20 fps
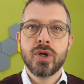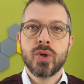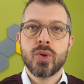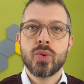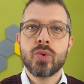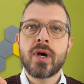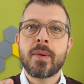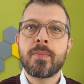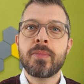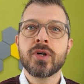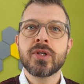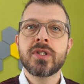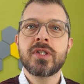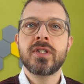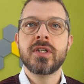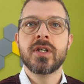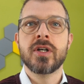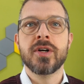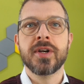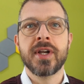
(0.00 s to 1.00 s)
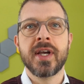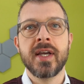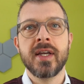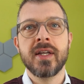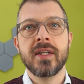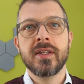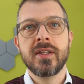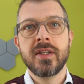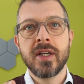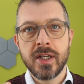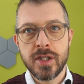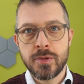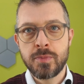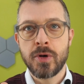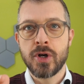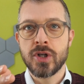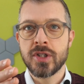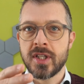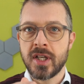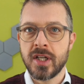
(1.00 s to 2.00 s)
una porzione di
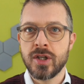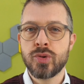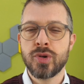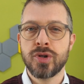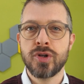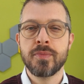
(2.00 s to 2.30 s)
risposta alle sue